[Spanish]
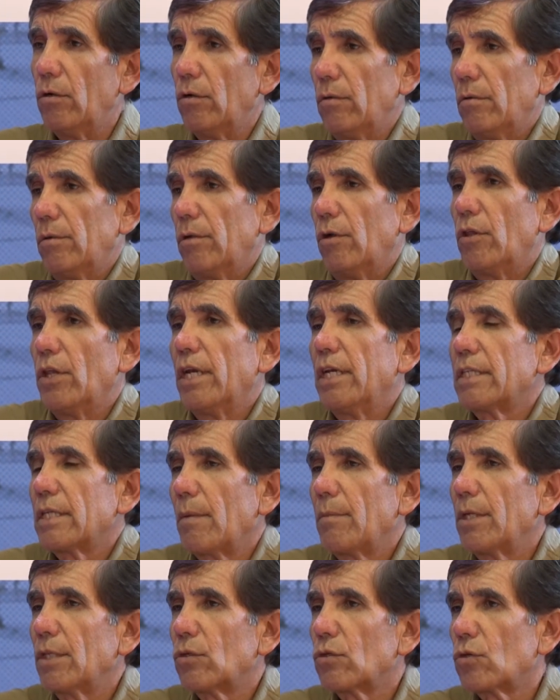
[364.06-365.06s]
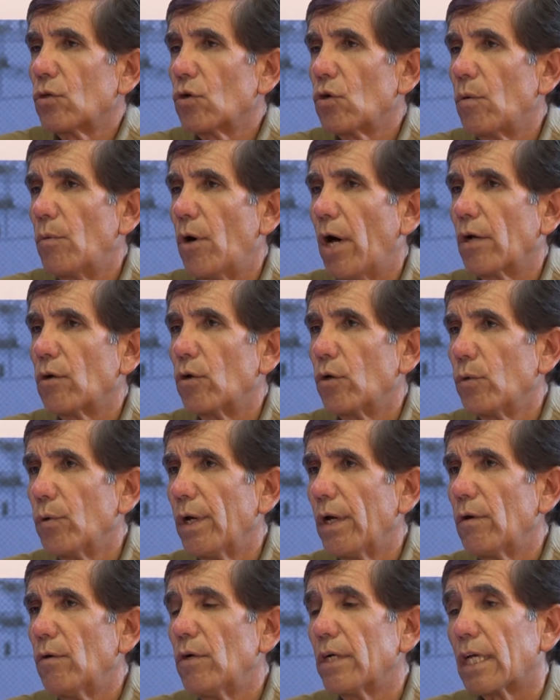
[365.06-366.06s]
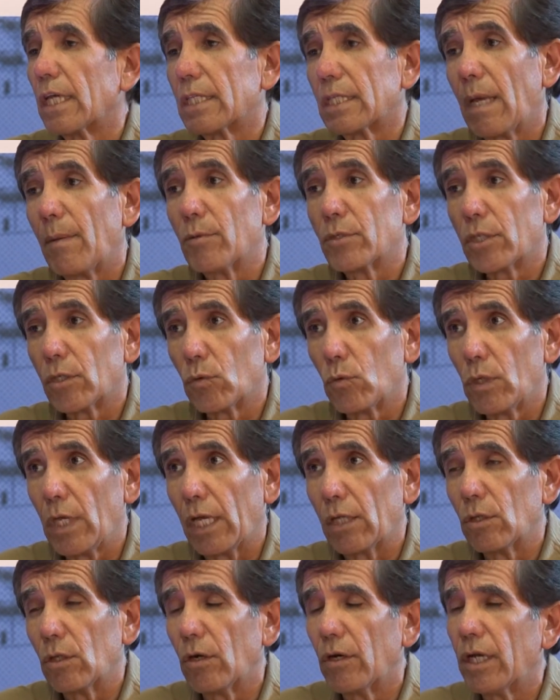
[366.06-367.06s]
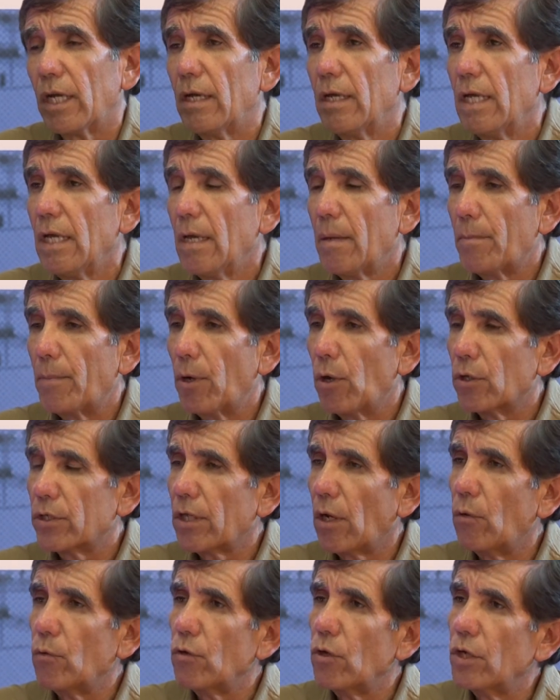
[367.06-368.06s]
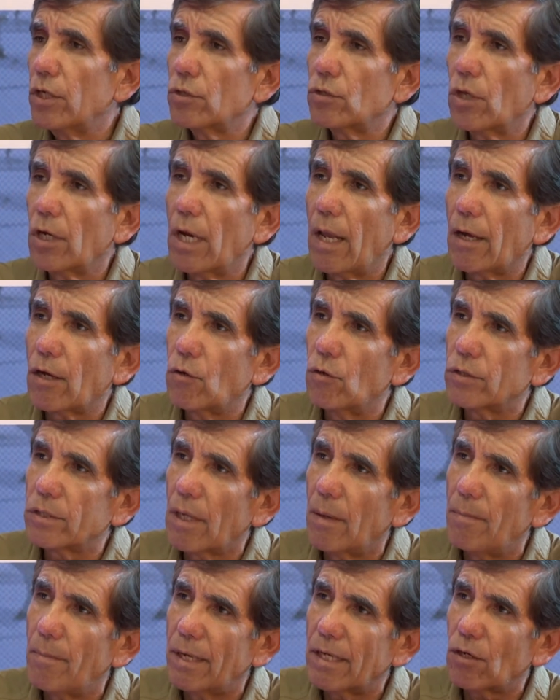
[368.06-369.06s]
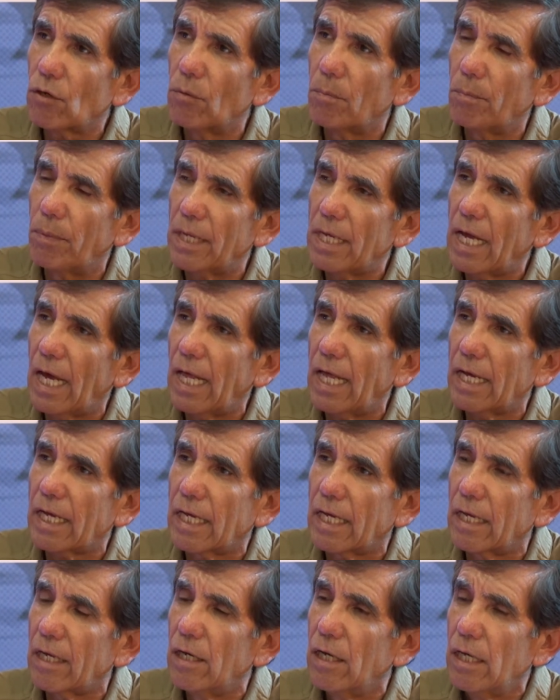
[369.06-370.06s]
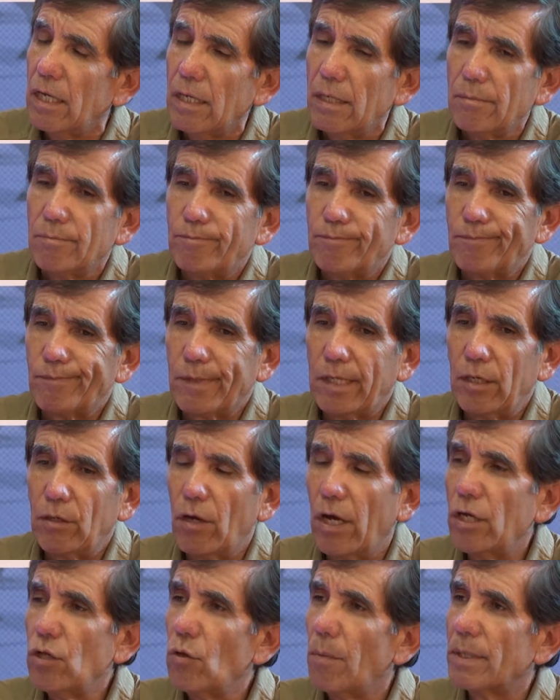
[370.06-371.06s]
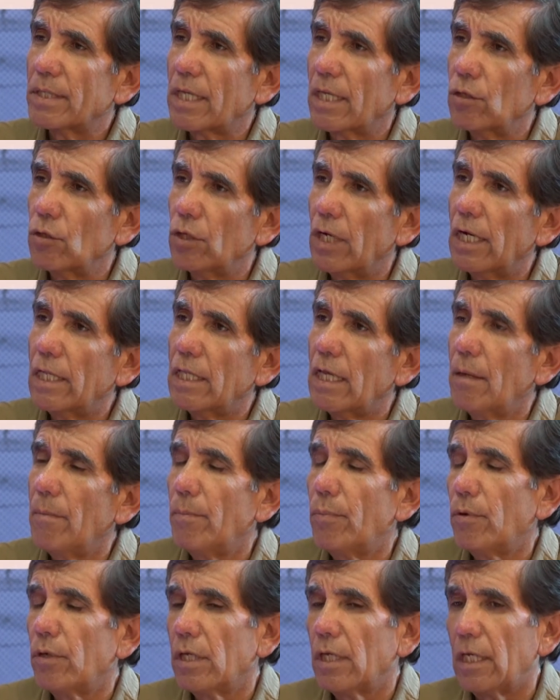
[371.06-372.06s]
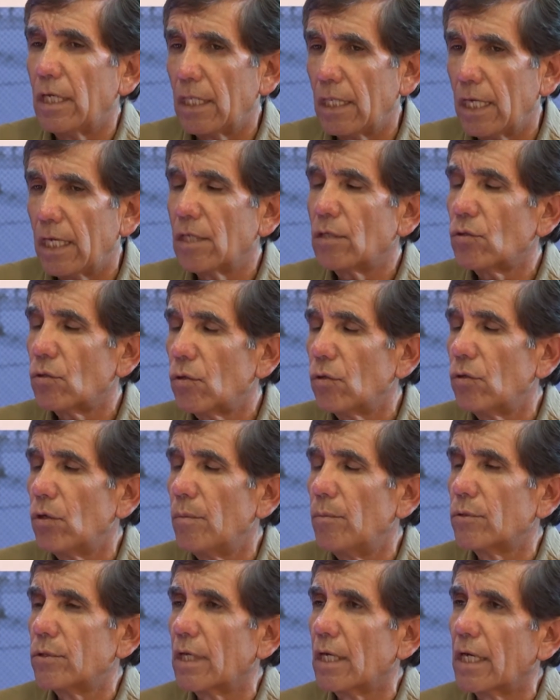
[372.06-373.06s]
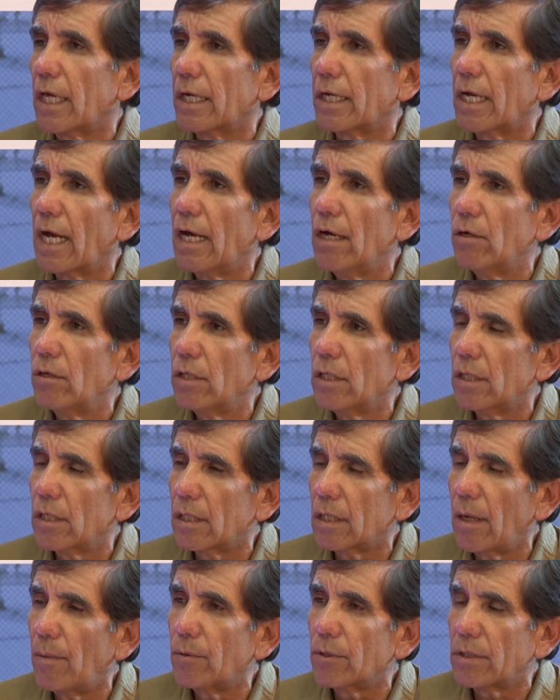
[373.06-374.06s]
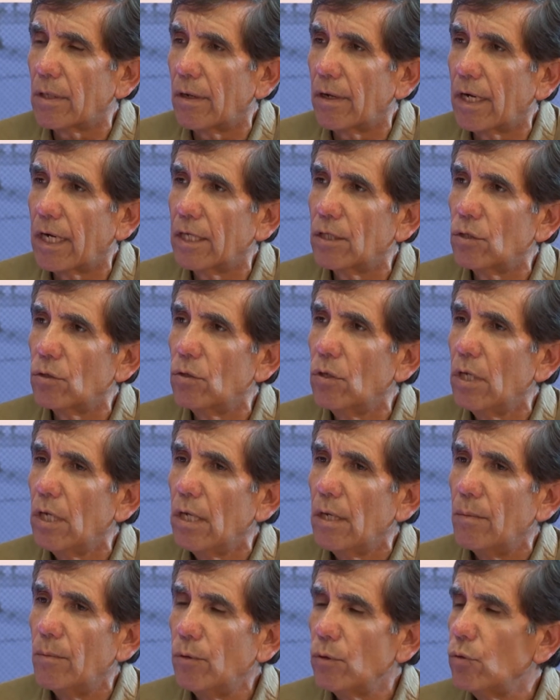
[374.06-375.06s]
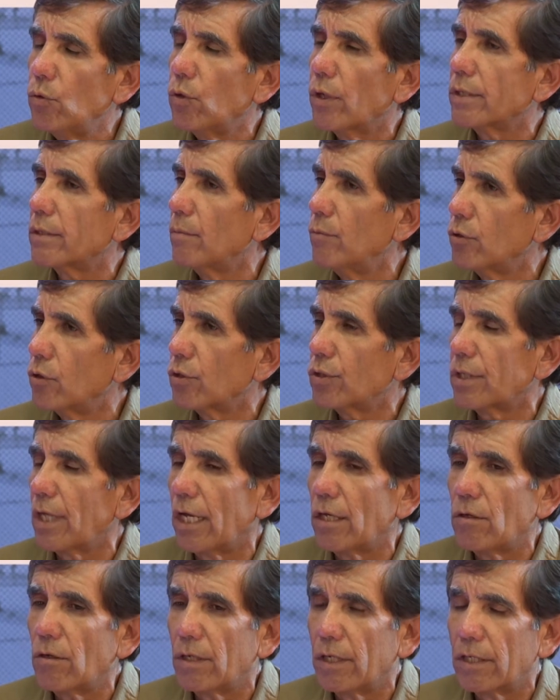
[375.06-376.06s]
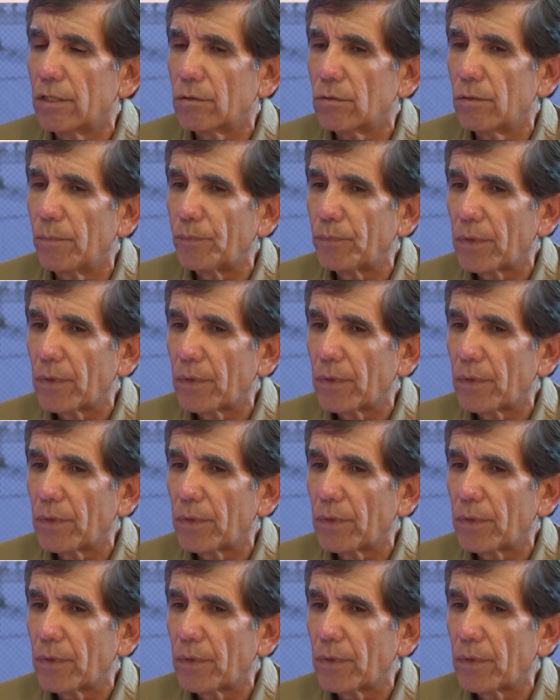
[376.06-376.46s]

los deslizamientos son como algo nuevo que estamos estudiando ahora, pero los aluviones son la cosa más complicada que, que nos ha ido pasando en el tiempo y de eso nos hemos encargado y estamos trabajando muy duro hace muchos años en eso.